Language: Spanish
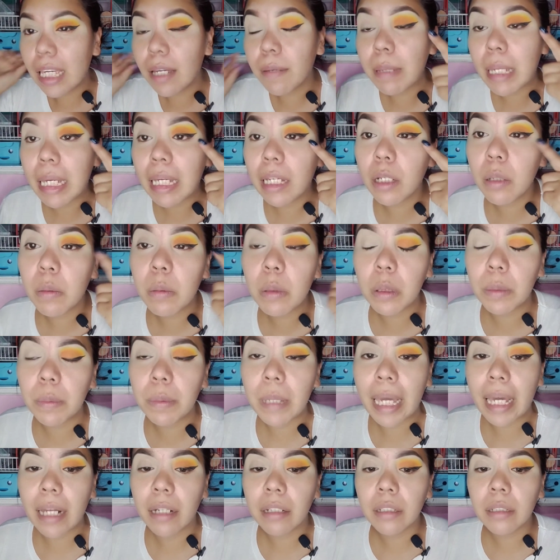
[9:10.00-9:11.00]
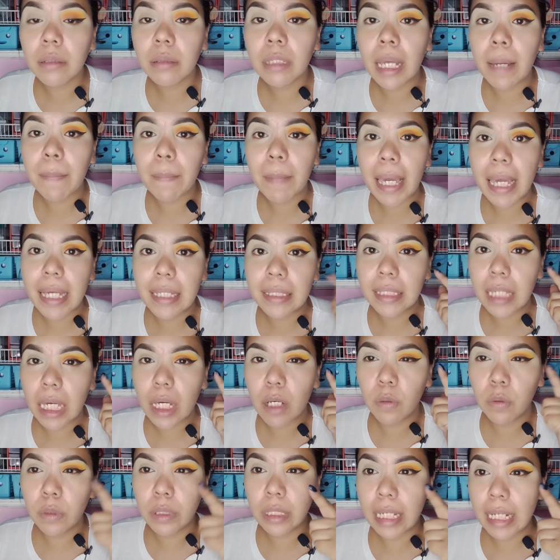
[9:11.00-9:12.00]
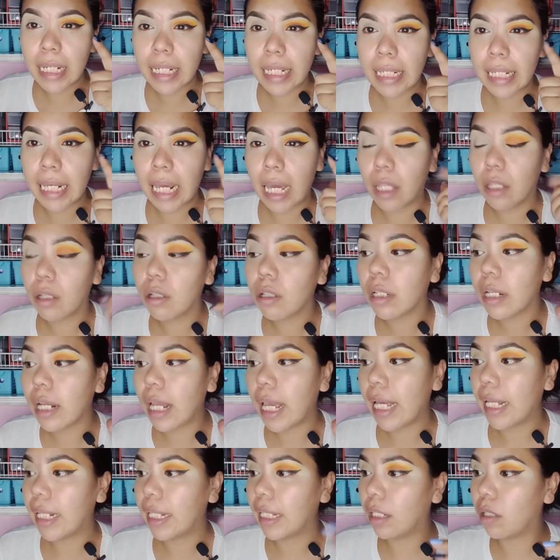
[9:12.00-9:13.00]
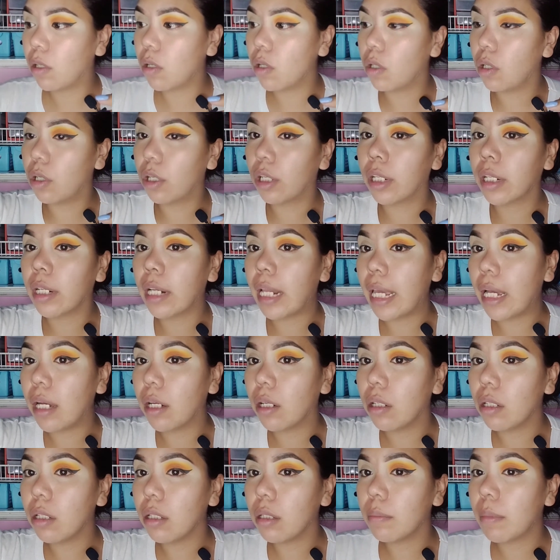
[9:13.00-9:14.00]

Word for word: ya ven como vieron, ya me hice un delineado en color negro.